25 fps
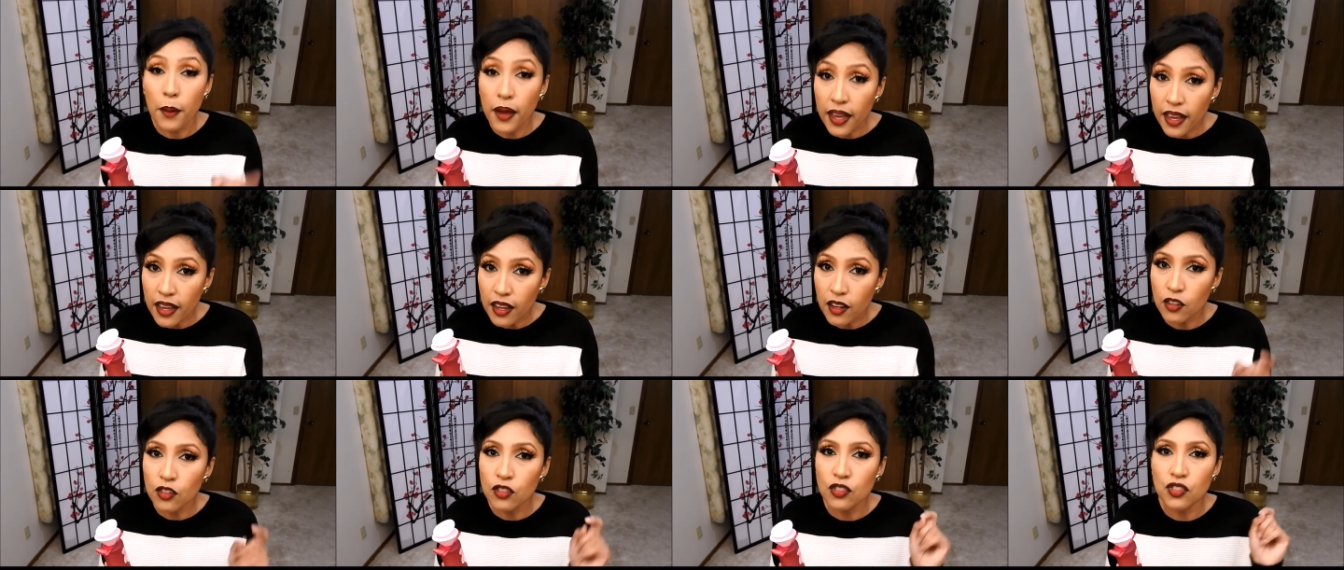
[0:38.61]

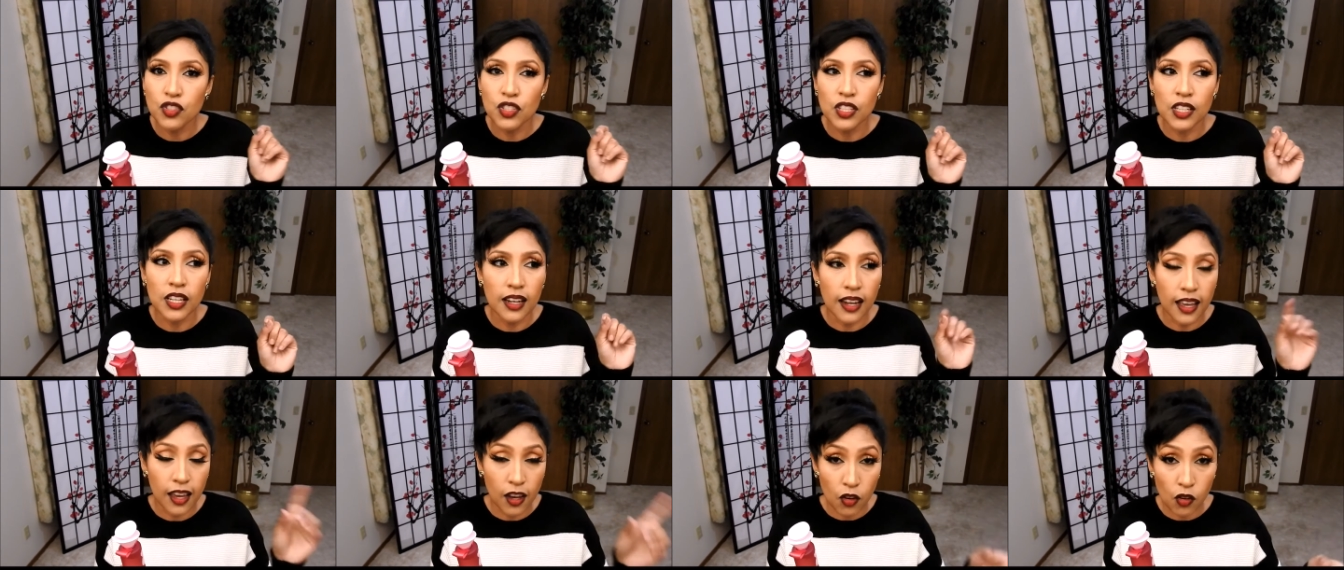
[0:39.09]
pero
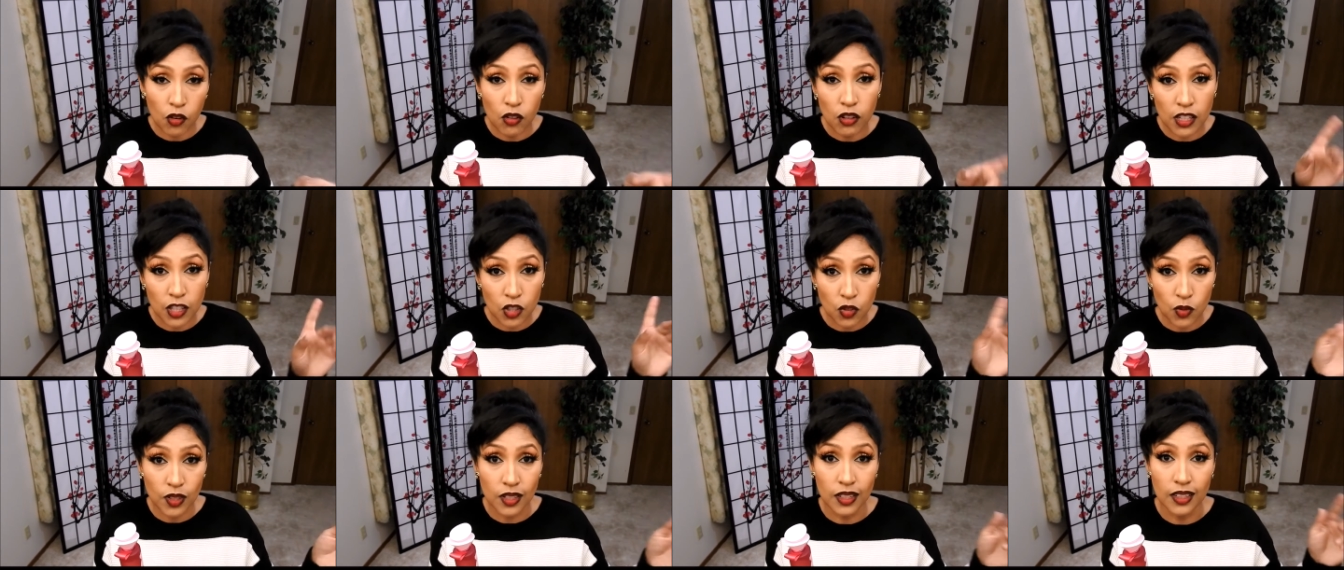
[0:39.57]
sí la he
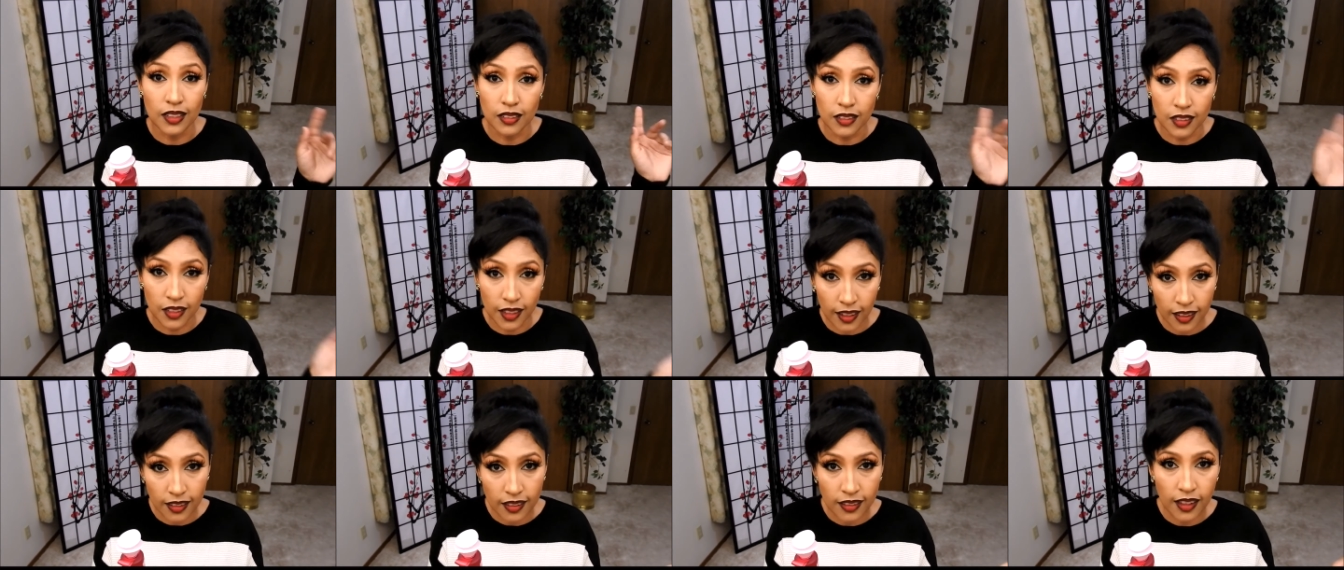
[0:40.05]
olido en la
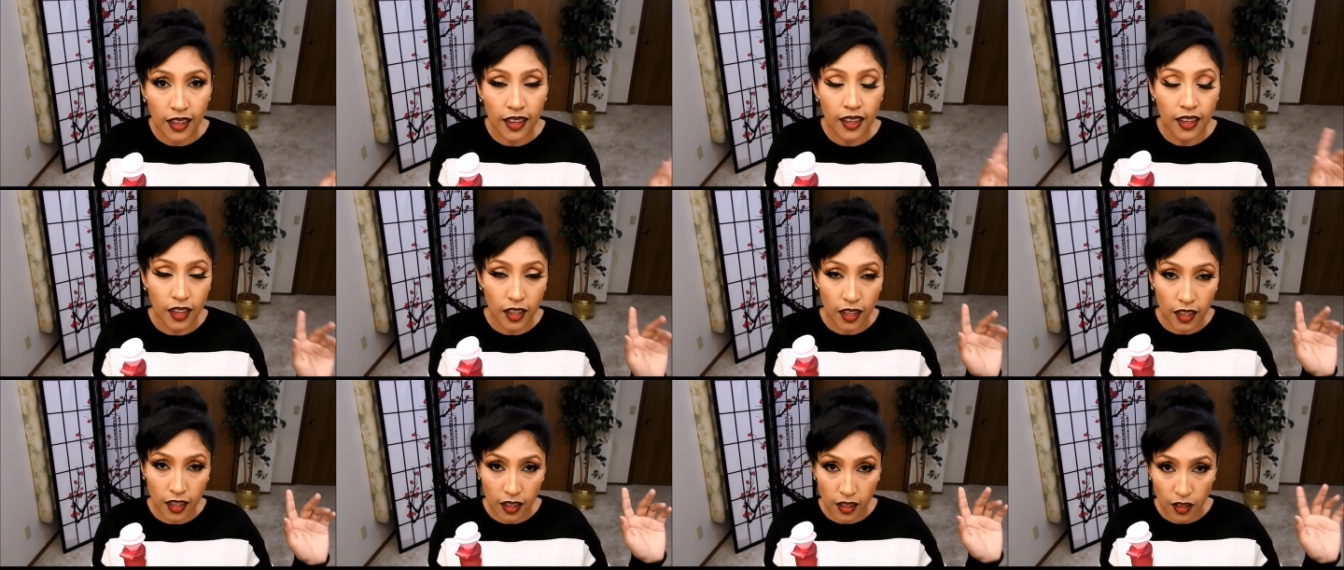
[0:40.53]
tienda
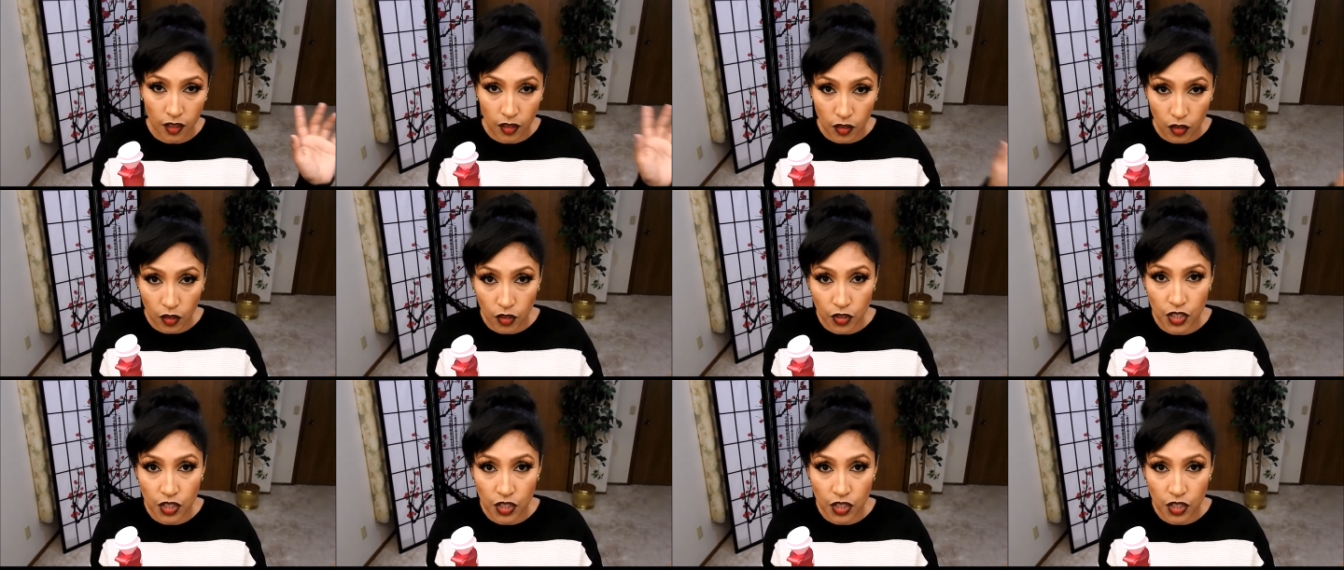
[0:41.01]
en